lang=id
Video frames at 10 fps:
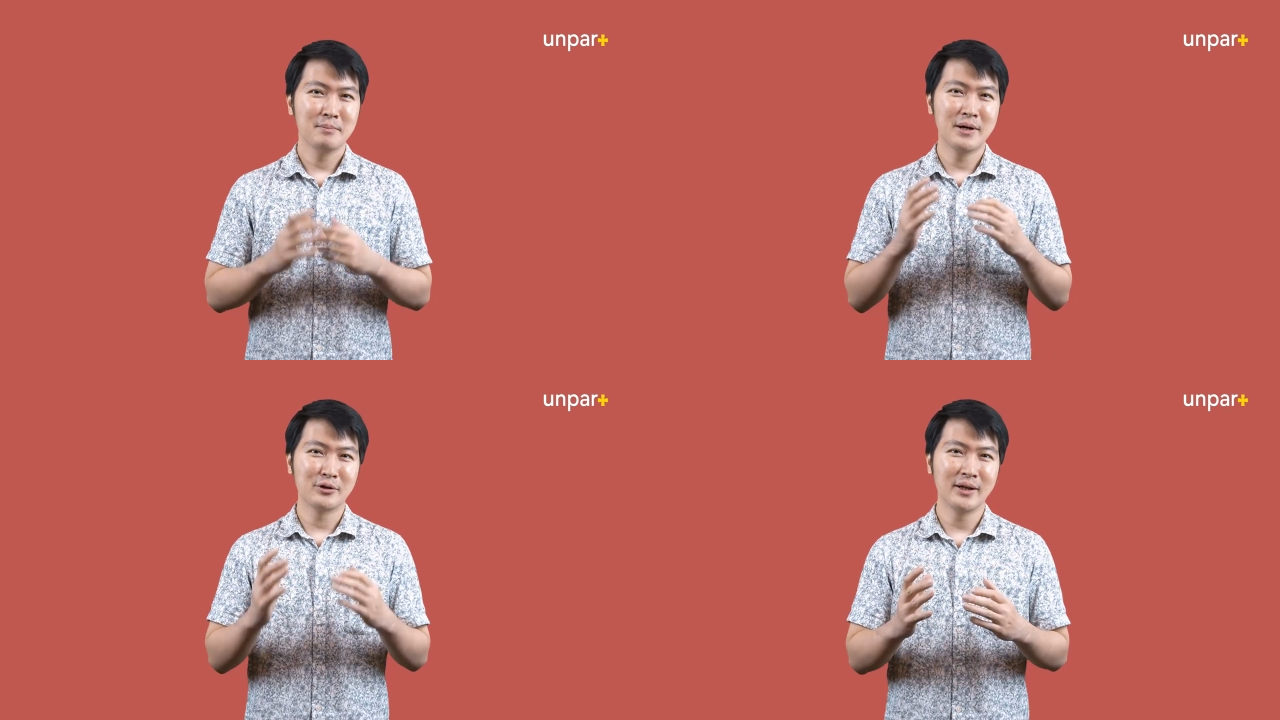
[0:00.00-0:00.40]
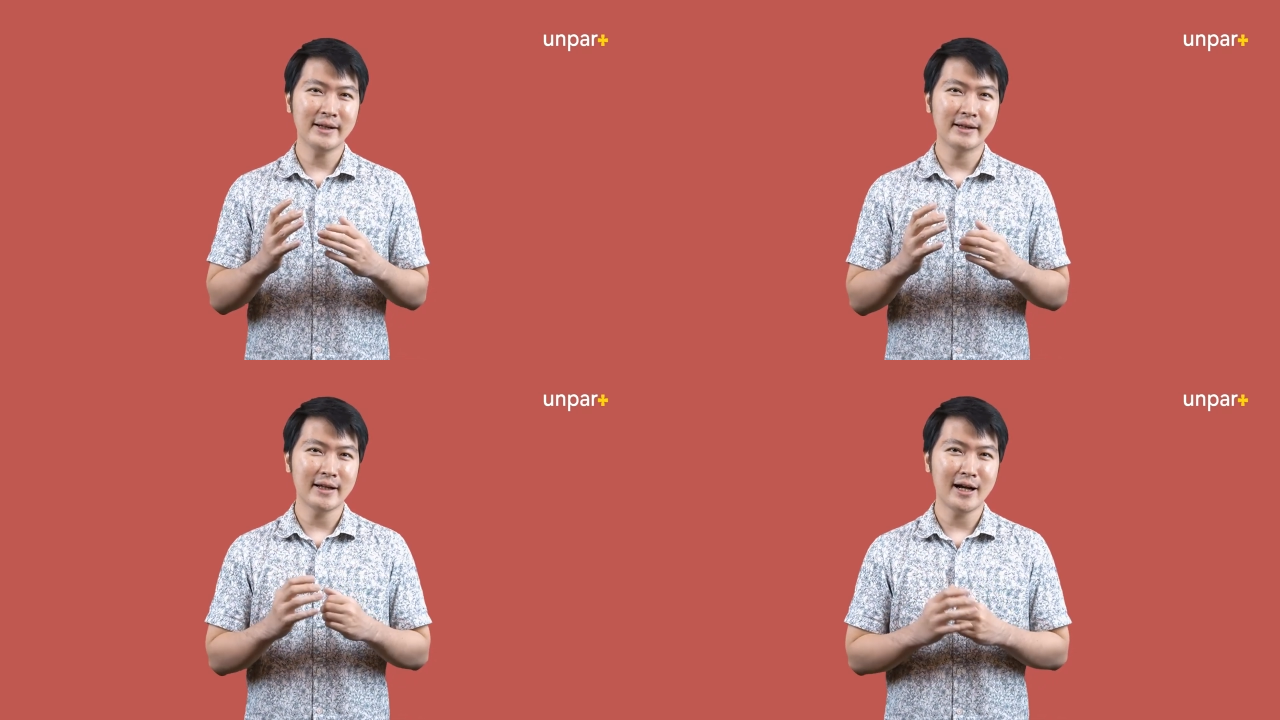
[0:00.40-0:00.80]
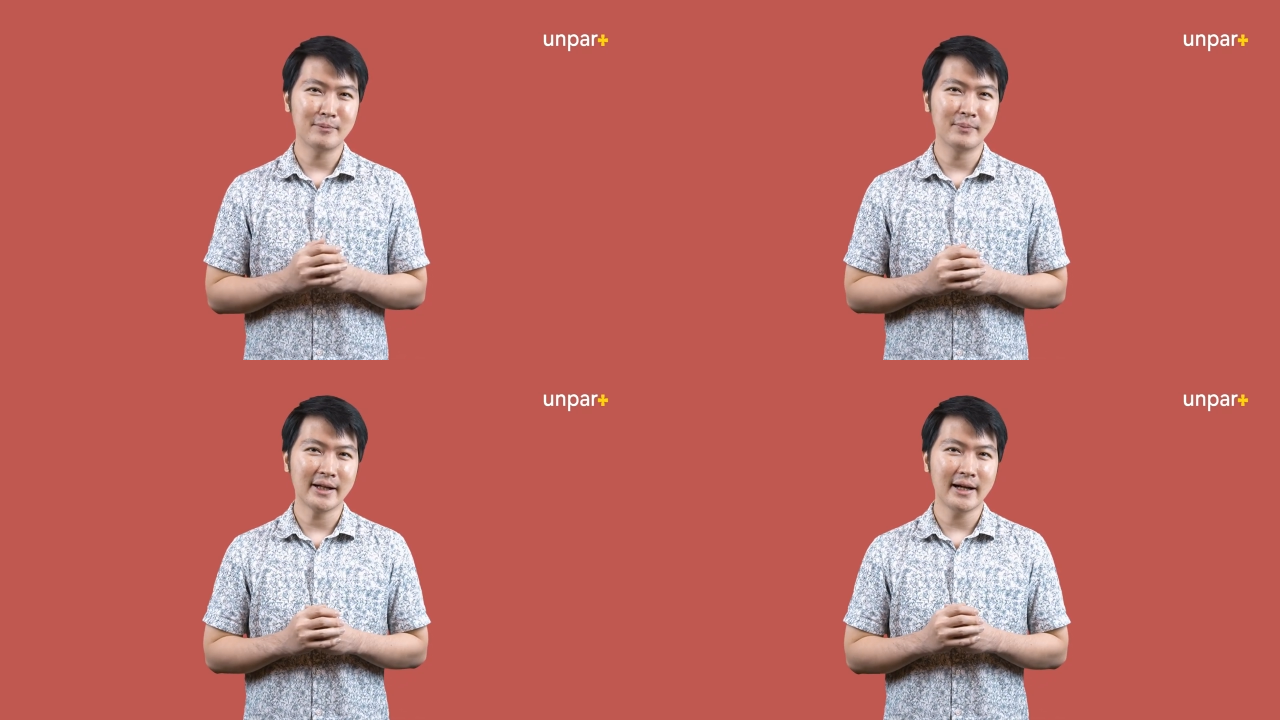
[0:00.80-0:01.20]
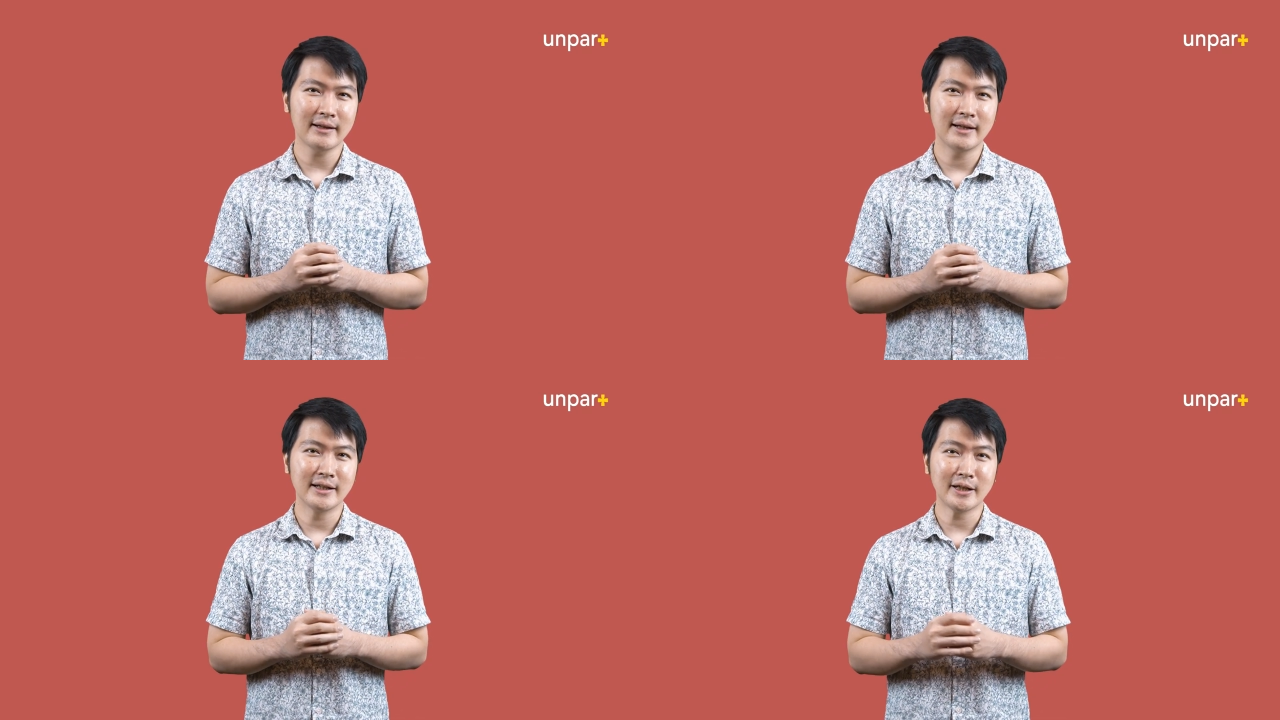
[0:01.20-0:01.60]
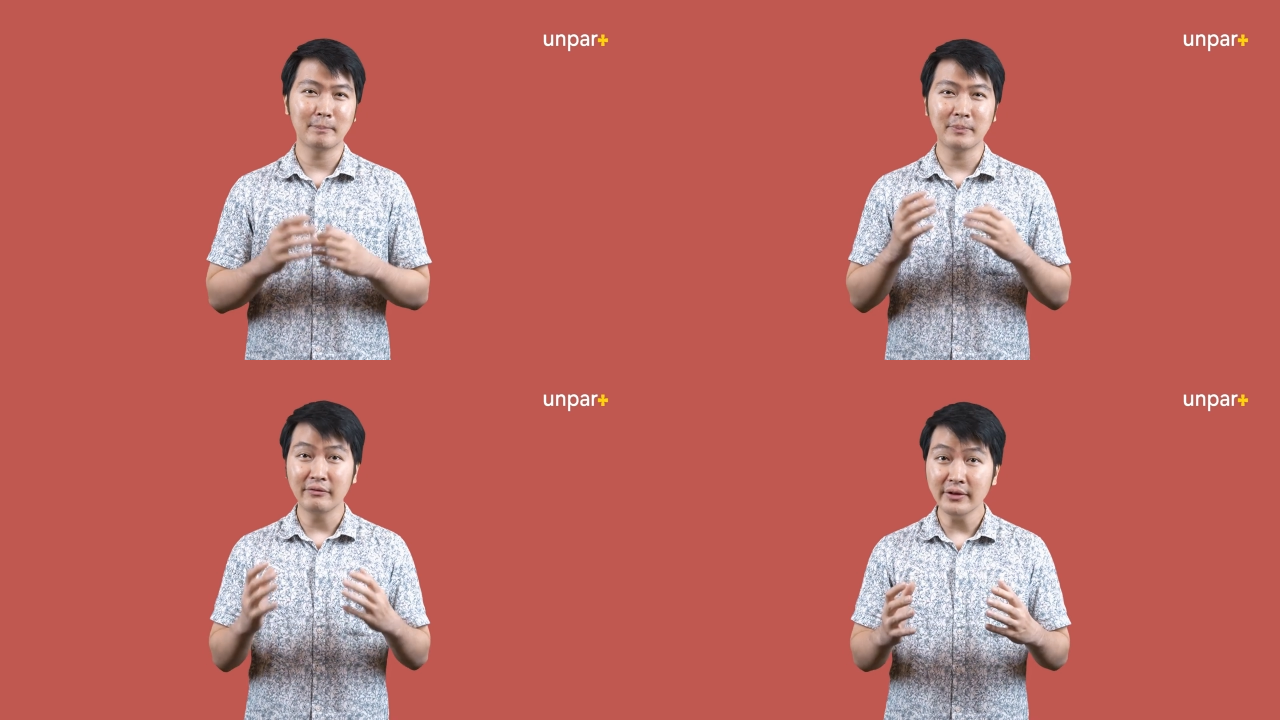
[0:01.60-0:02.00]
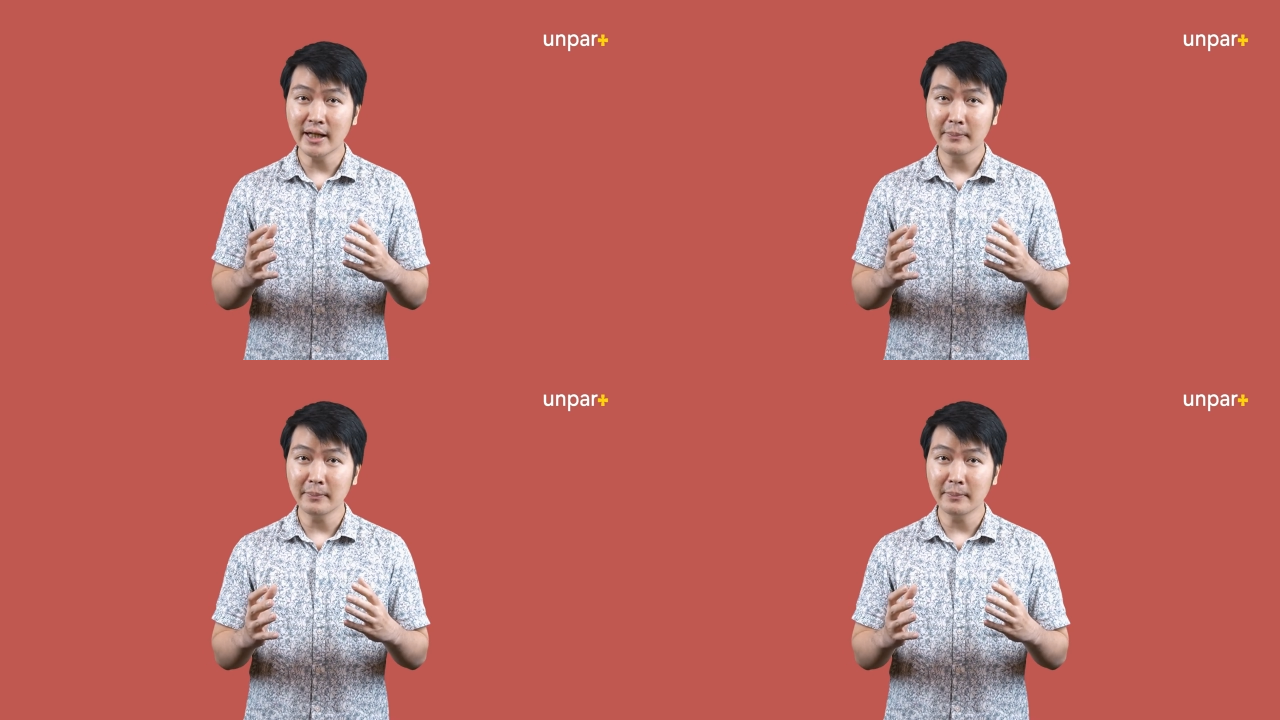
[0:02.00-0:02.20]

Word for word: barulah kita akan melihat adanya PV